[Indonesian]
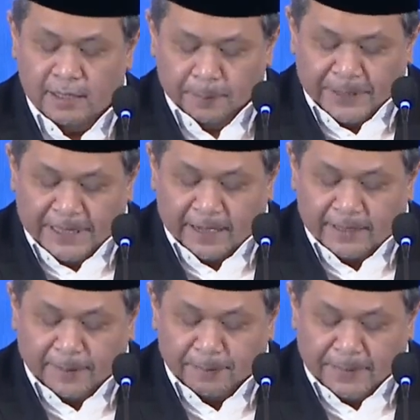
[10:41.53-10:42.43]

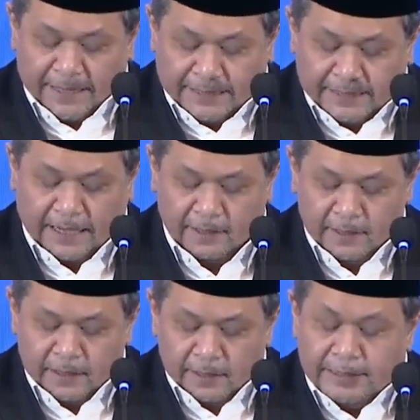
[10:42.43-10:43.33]
piagam
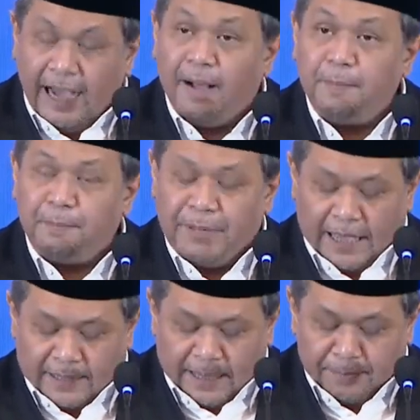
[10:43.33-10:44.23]
Madinah dalam
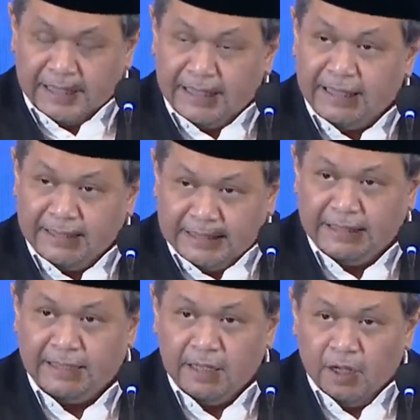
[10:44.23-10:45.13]
piagam
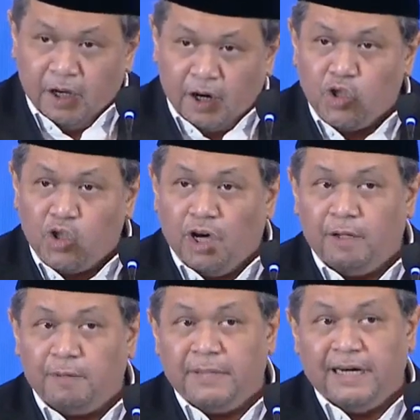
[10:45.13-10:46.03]
ini
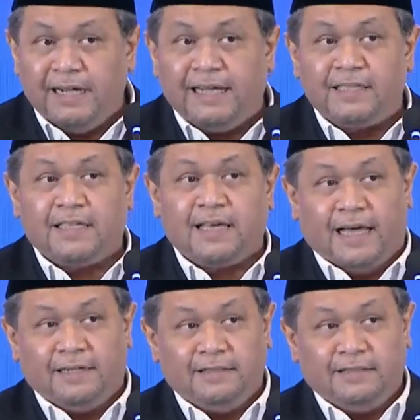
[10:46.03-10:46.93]
Rasulullah
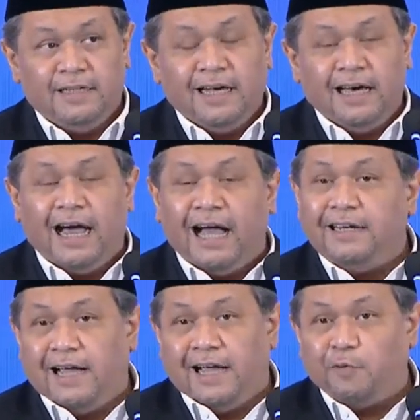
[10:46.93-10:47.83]
menegaskan
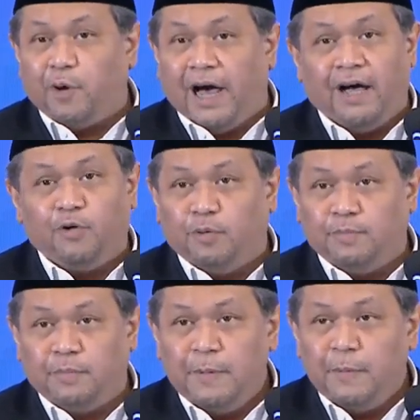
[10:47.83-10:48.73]
lana
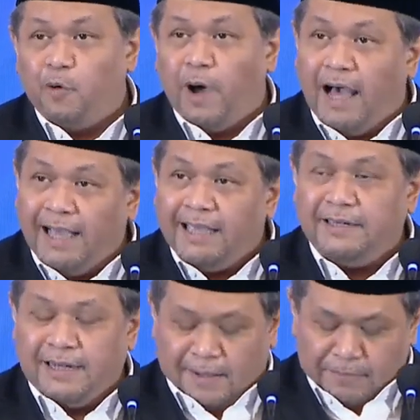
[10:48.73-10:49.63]
walahum wa
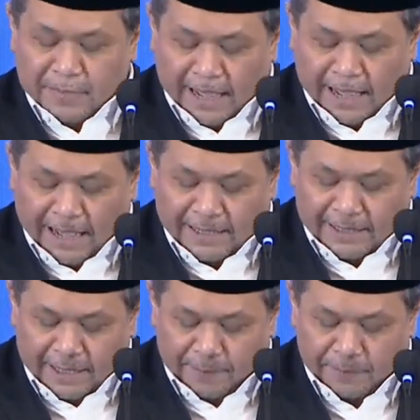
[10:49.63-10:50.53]
alaina ma
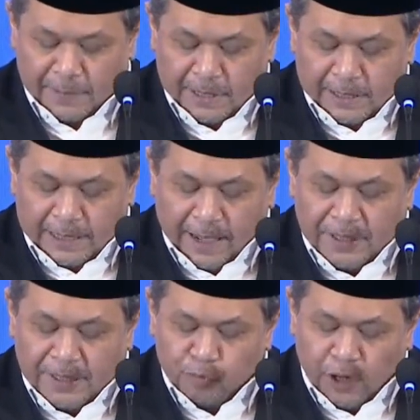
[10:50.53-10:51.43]
alaihim.
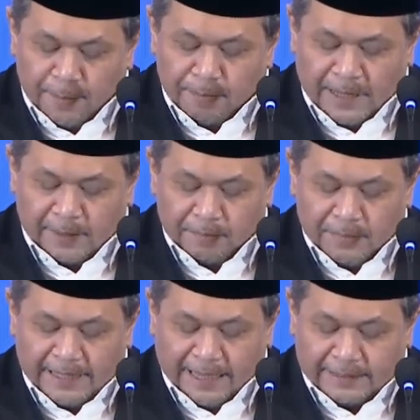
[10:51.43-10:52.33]
Nabi Muhammad
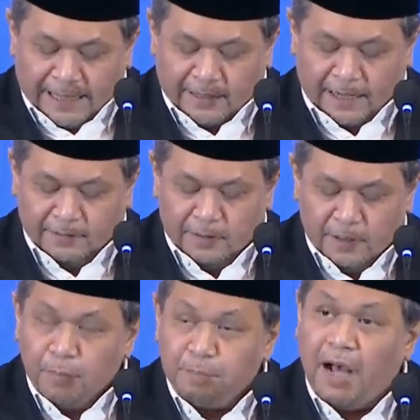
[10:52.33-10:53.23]
menyatakan
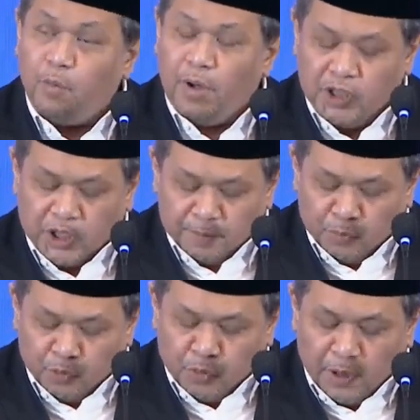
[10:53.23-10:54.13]
bahwa
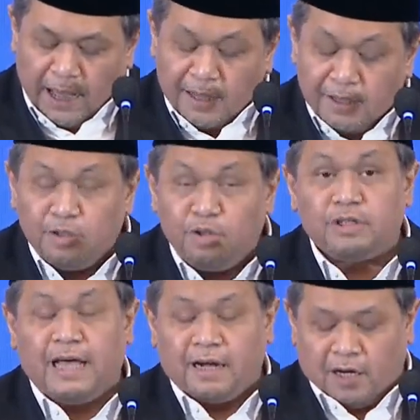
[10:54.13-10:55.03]
semua
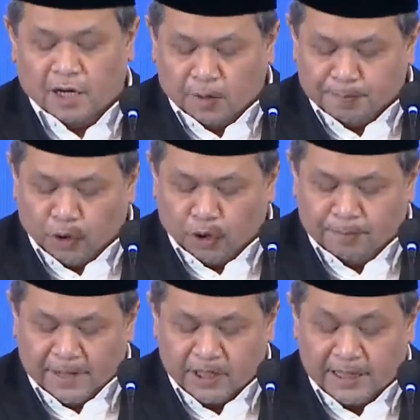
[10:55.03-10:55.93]
anggota kelompok
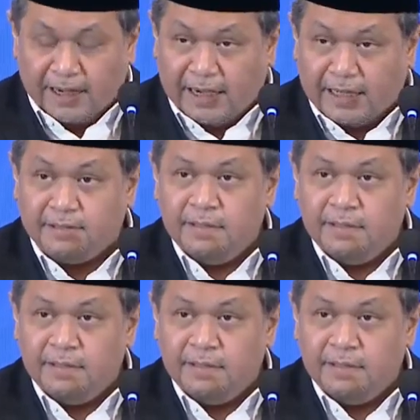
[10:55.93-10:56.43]
masyarakat